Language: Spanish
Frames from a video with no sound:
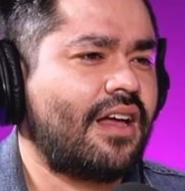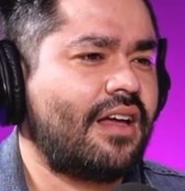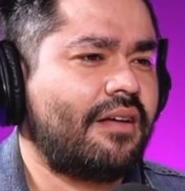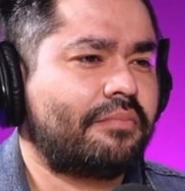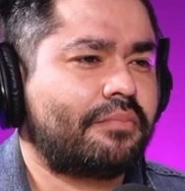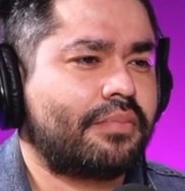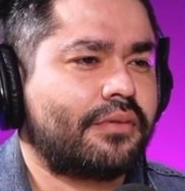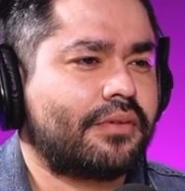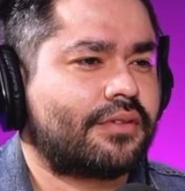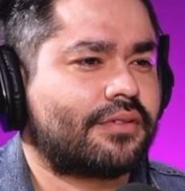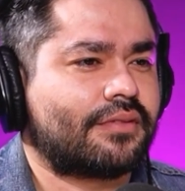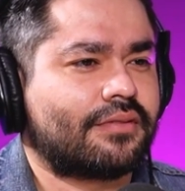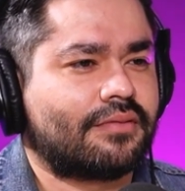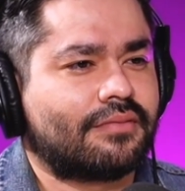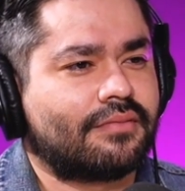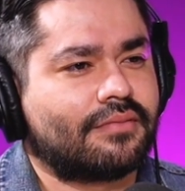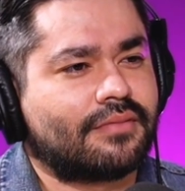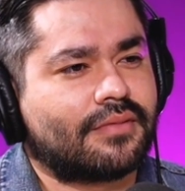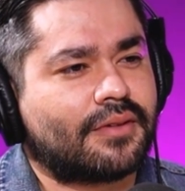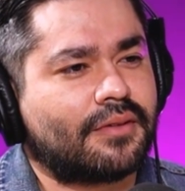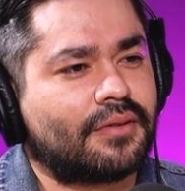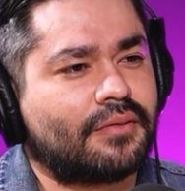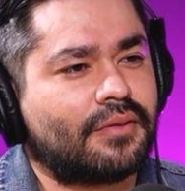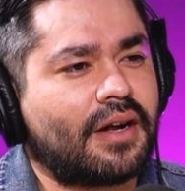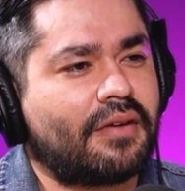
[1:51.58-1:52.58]
Ah, pues
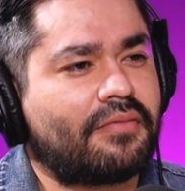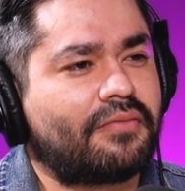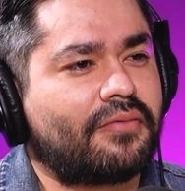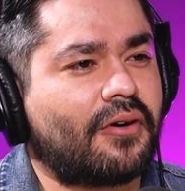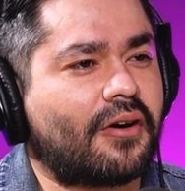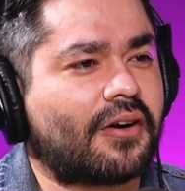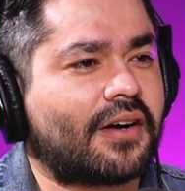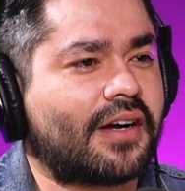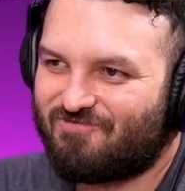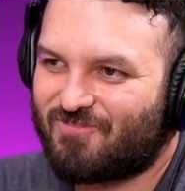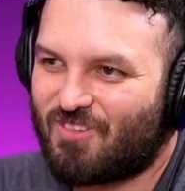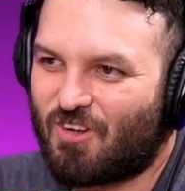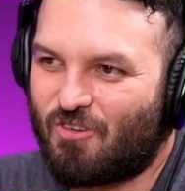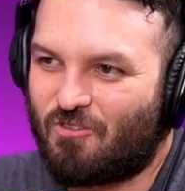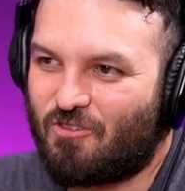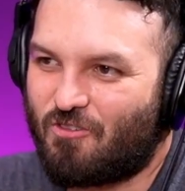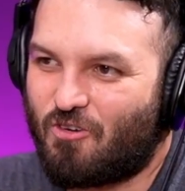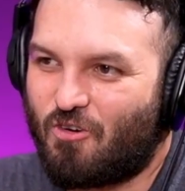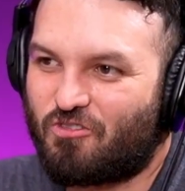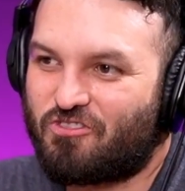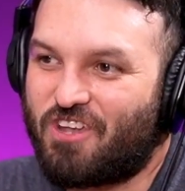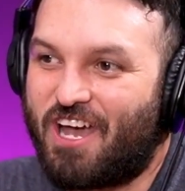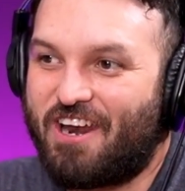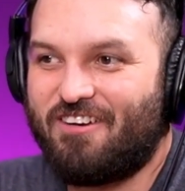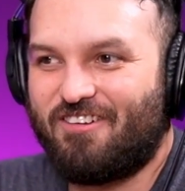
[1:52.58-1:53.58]
con una foca. Con un
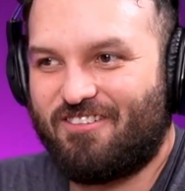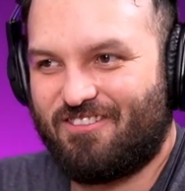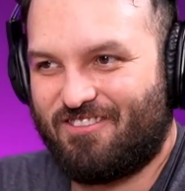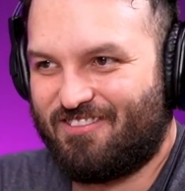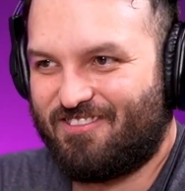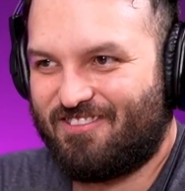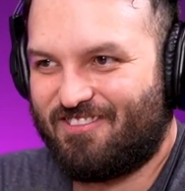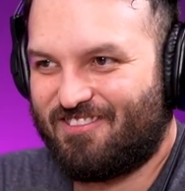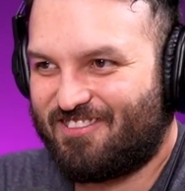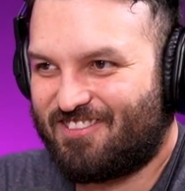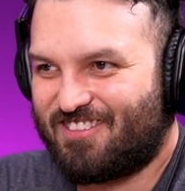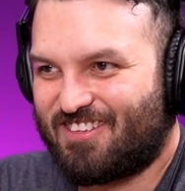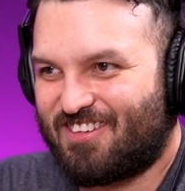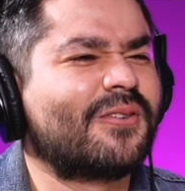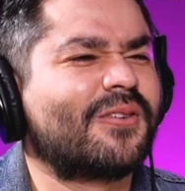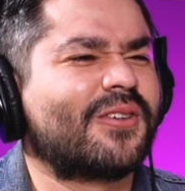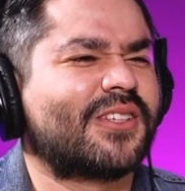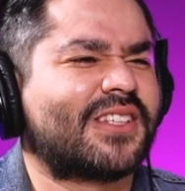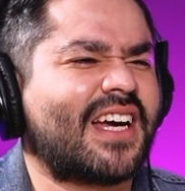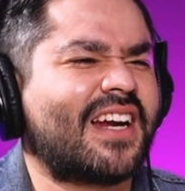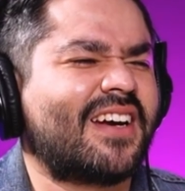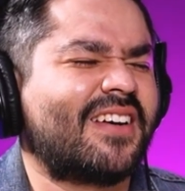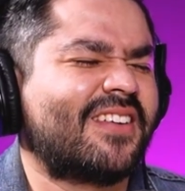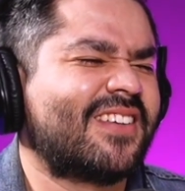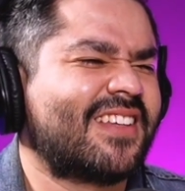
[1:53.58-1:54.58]
gusano. Sí, con un
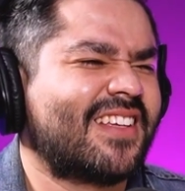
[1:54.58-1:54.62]
gusano.